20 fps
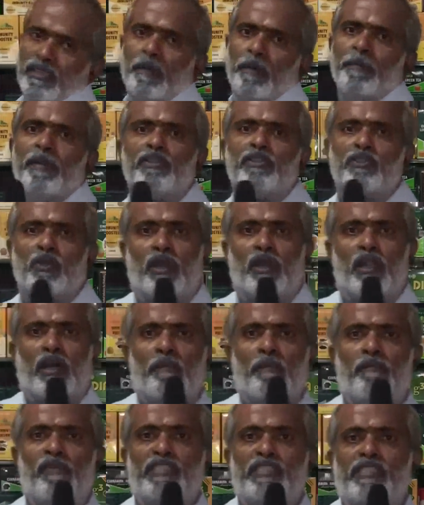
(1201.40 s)
அப்படின்னு சொல்லலாம்
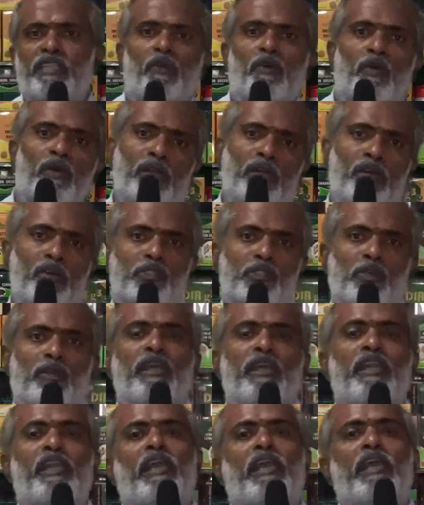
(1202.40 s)
ஃபஸ்ட்டே உங்களுக்கு
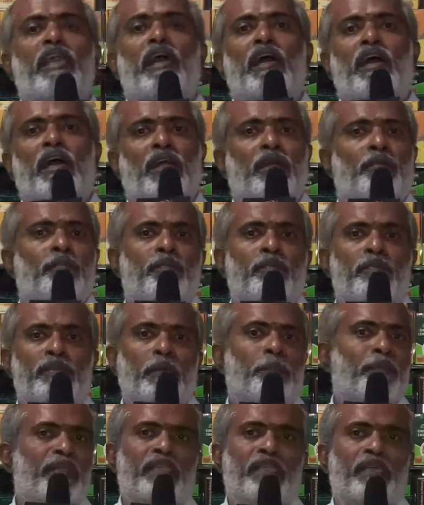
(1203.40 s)
சொன்னேன் நீராகாரம்
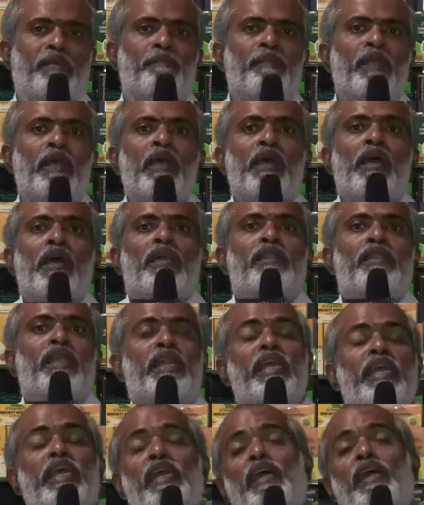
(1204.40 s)
இதை பற்றி இந்த
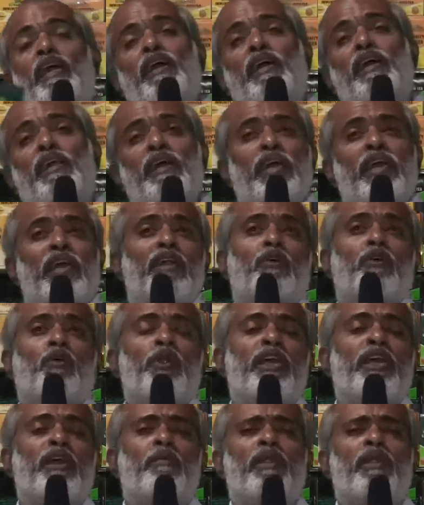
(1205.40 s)
நீர் ஆகாரம் எங்களுக்கு
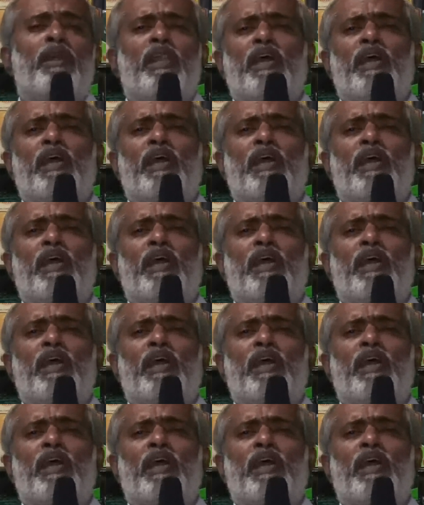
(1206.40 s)
குடிக்க முடியல